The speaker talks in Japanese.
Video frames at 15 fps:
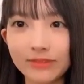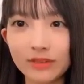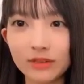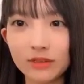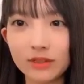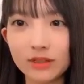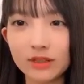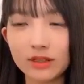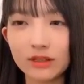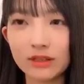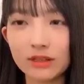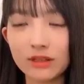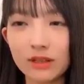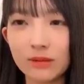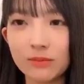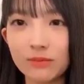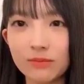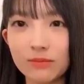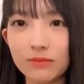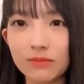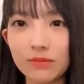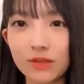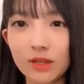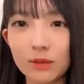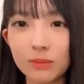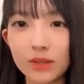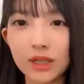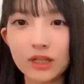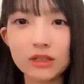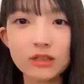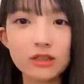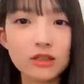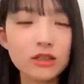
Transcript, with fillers: 楽しかったやっぱ K2